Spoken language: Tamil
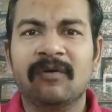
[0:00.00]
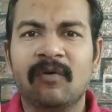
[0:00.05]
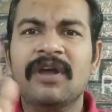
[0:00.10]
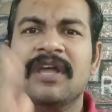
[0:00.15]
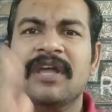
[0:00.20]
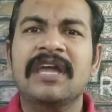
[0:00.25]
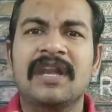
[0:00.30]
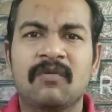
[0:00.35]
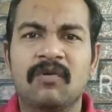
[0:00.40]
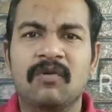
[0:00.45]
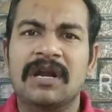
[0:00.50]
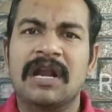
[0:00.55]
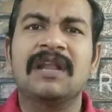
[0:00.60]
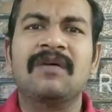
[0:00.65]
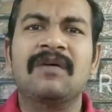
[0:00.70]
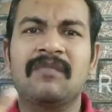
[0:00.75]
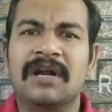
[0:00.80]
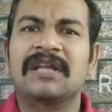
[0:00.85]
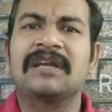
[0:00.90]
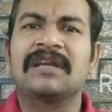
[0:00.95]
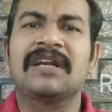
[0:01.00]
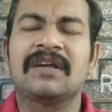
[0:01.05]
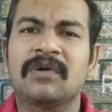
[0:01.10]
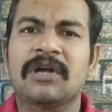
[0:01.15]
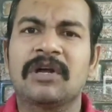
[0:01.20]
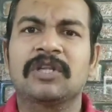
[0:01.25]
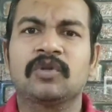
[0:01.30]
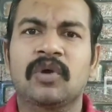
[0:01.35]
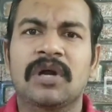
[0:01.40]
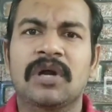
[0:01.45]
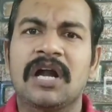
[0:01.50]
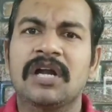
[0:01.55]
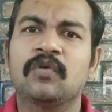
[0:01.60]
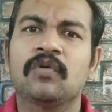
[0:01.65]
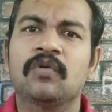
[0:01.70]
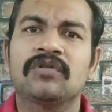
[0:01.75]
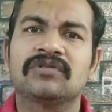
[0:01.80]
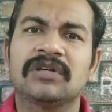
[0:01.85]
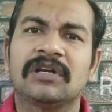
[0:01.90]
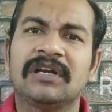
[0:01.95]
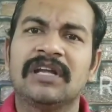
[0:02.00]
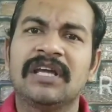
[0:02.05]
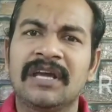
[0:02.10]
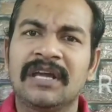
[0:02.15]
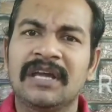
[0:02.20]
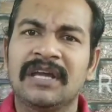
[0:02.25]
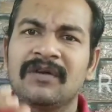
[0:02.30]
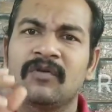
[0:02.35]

ஓகே நம்ம ஒரு நல்ல மனநல மருத்துவர் அணுகும் சொல்லி